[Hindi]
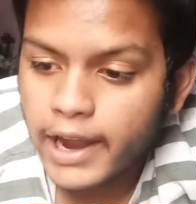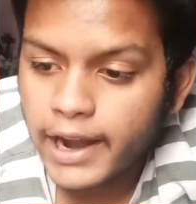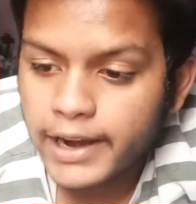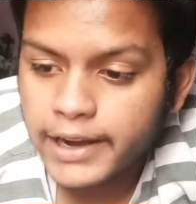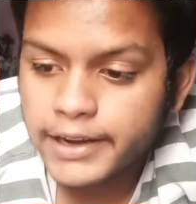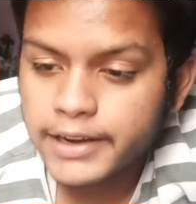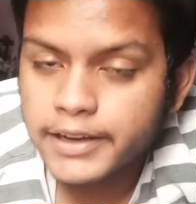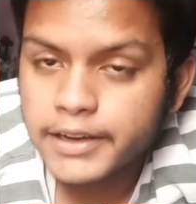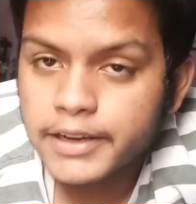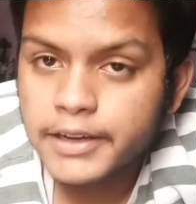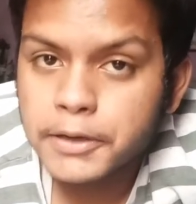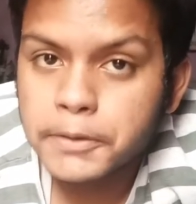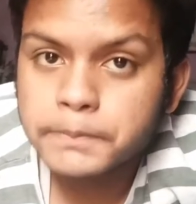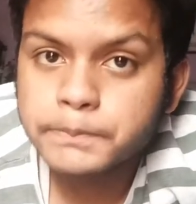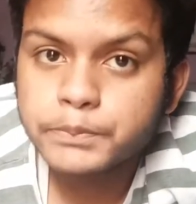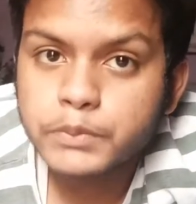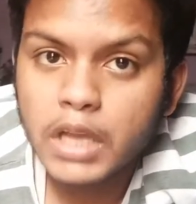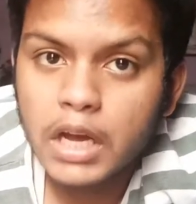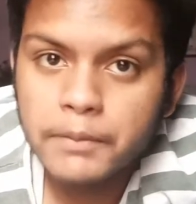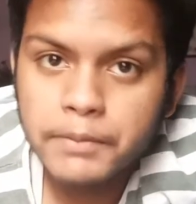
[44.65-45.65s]
एंड
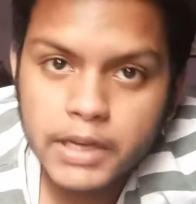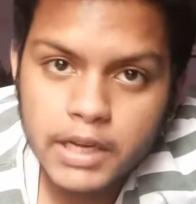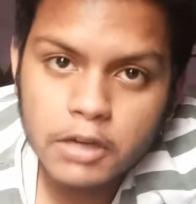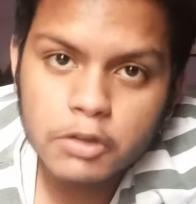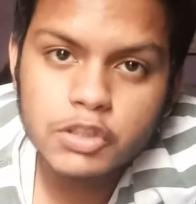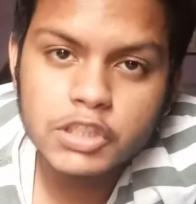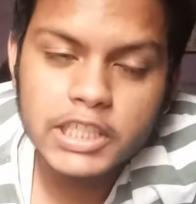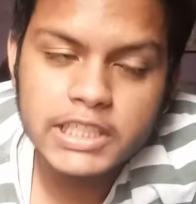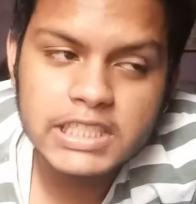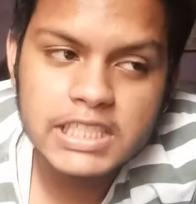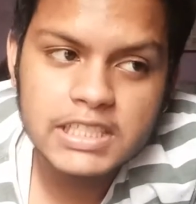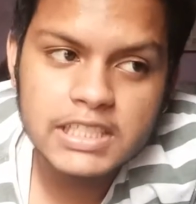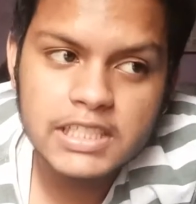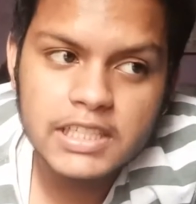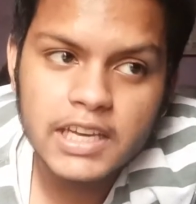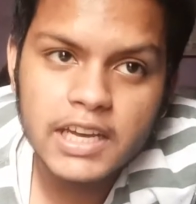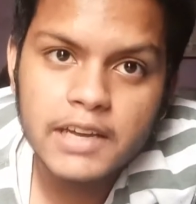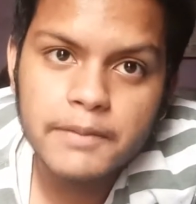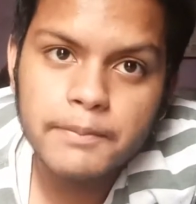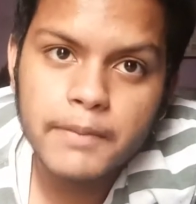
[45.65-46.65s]
अभी का कुछ ऐसा
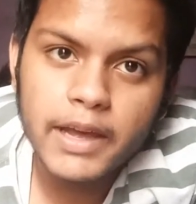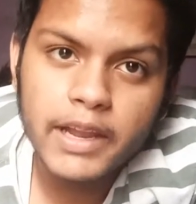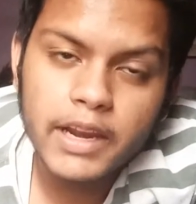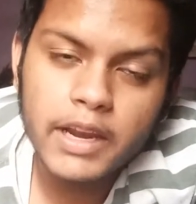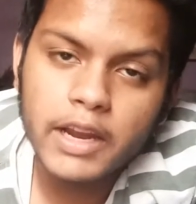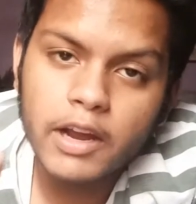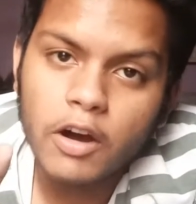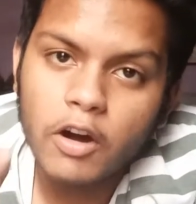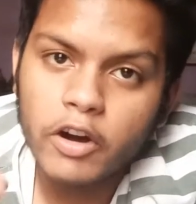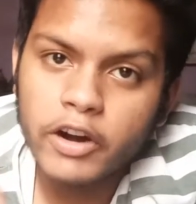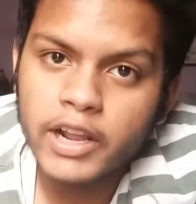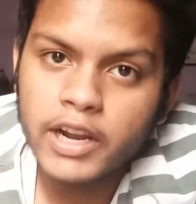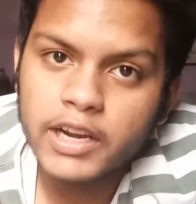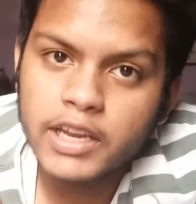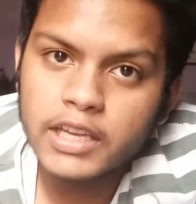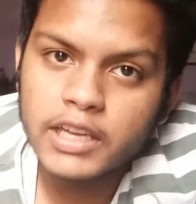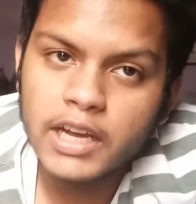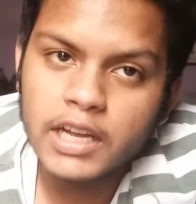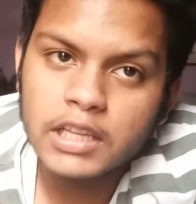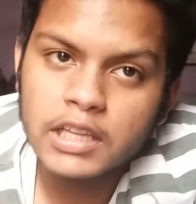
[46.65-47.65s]
सीन है मैंने ऑर्डर
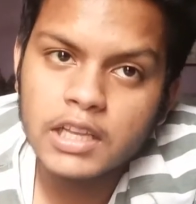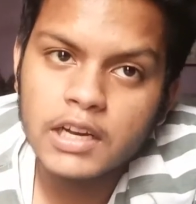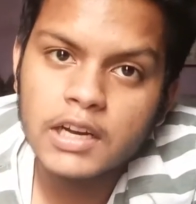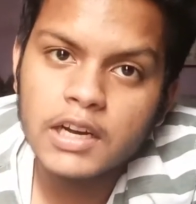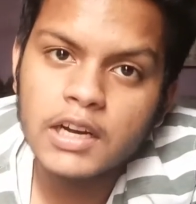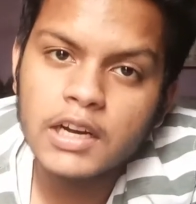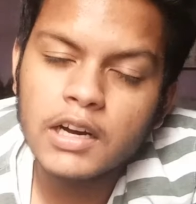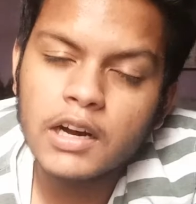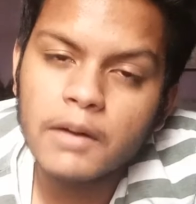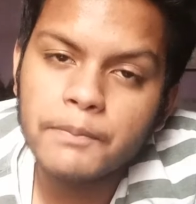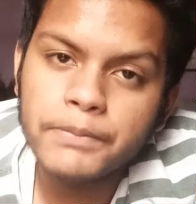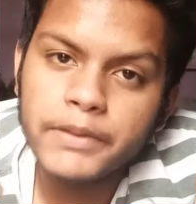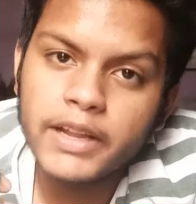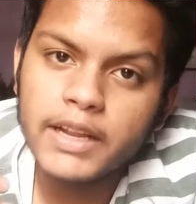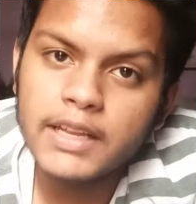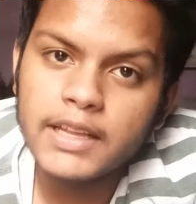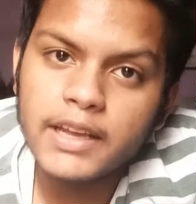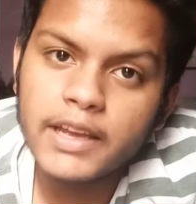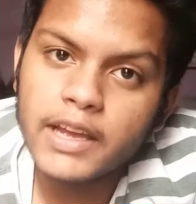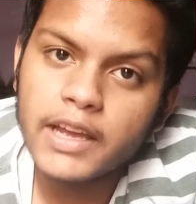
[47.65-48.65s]
किया था अपने
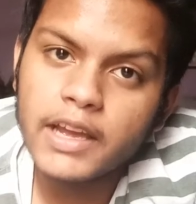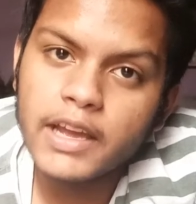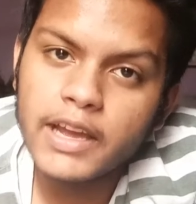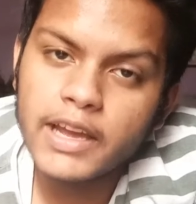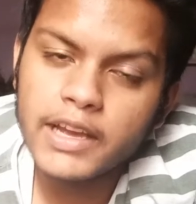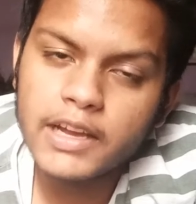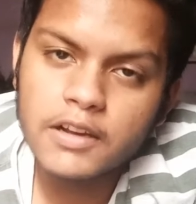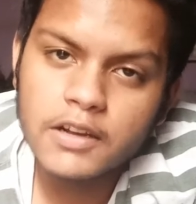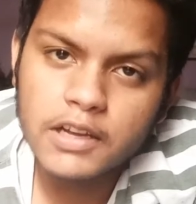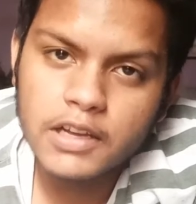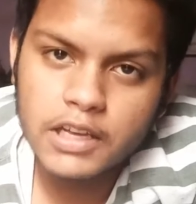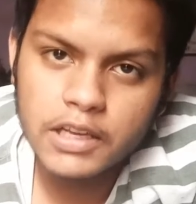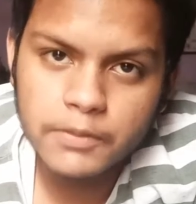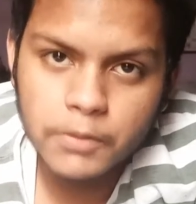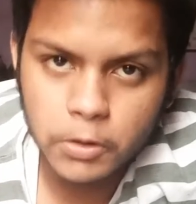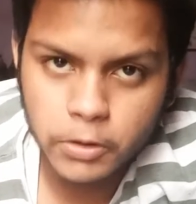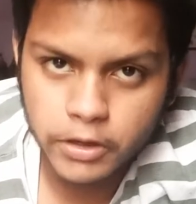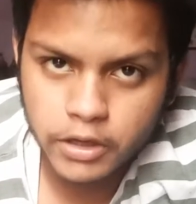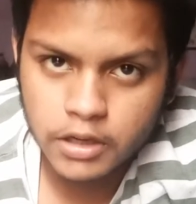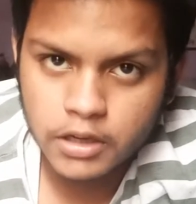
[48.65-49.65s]
लिए एक
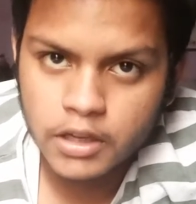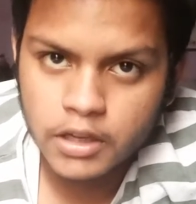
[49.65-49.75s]
कीबोर्ड